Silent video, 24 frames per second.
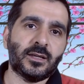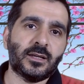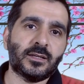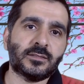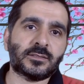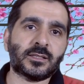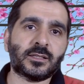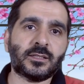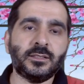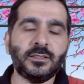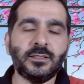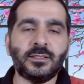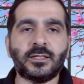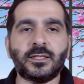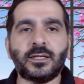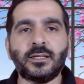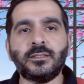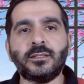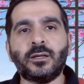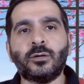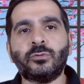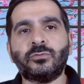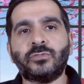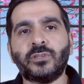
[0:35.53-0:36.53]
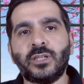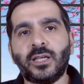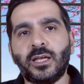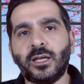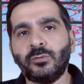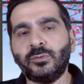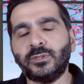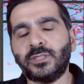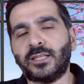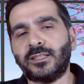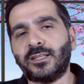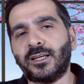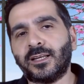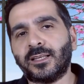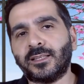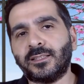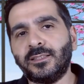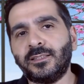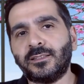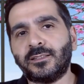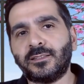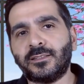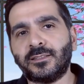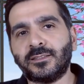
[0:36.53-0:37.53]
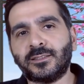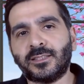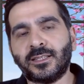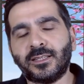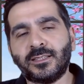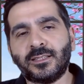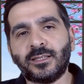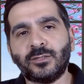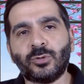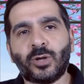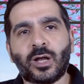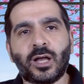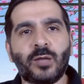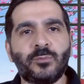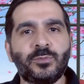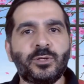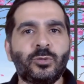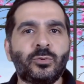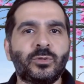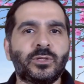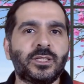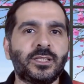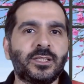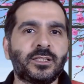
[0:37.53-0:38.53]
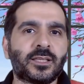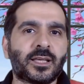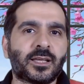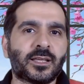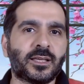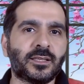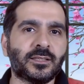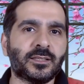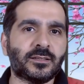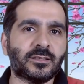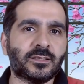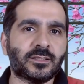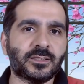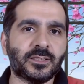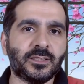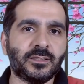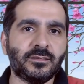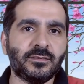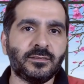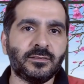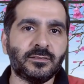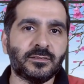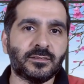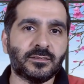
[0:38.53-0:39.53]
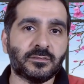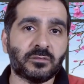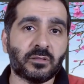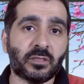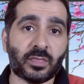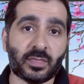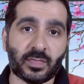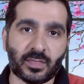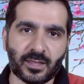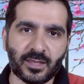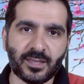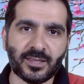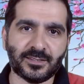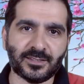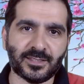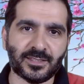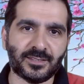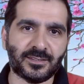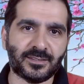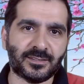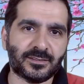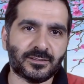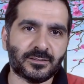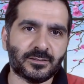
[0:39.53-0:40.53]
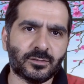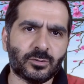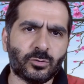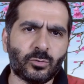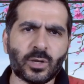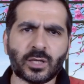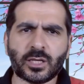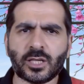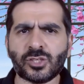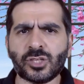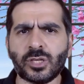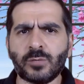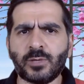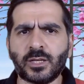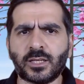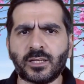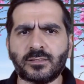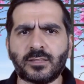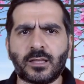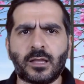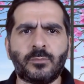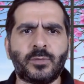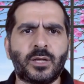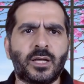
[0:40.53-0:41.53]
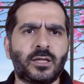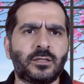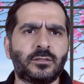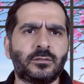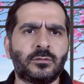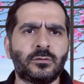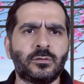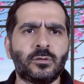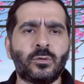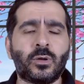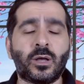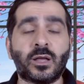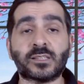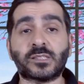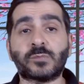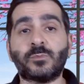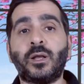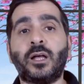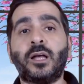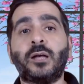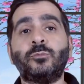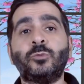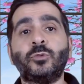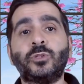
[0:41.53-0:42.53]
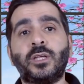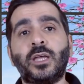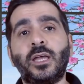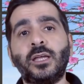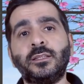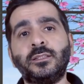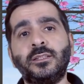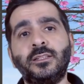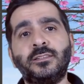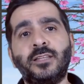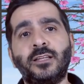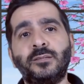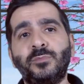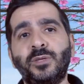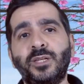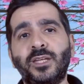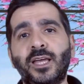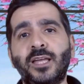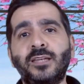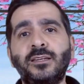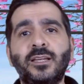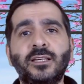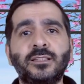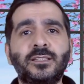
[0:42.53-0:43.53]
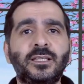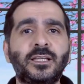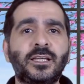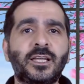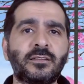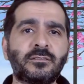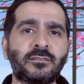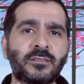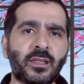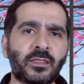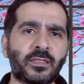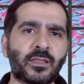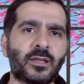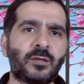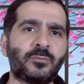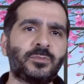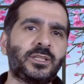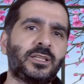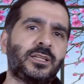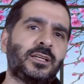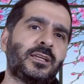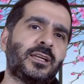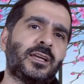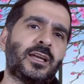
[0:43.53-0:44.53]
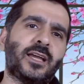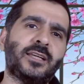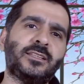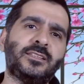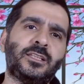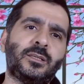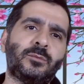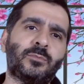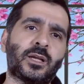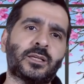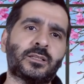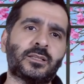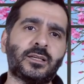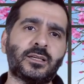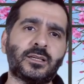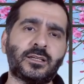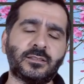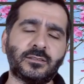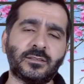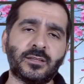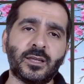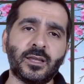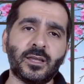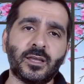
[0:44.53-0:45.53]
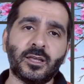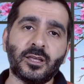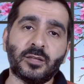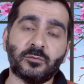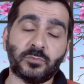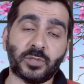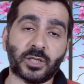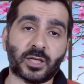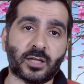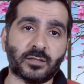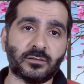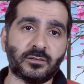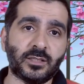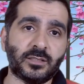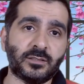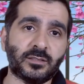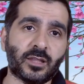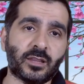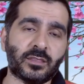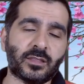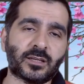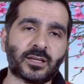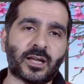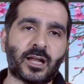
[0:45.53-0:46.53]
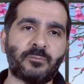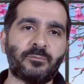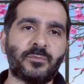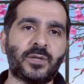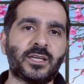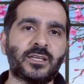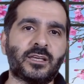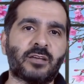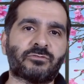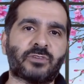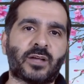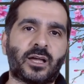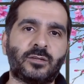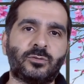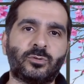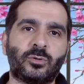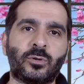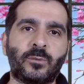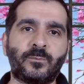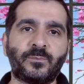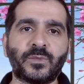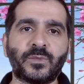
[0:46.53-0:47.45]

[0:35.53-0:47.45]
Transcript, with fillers: ترين أنه في الآونة الأخيرة كان يعاملك كخيار ثان وكشبكة أمان، وأصبح متأكدا من أنك لن تذهبي إلى أي مكان بغض النظر عما يفعله.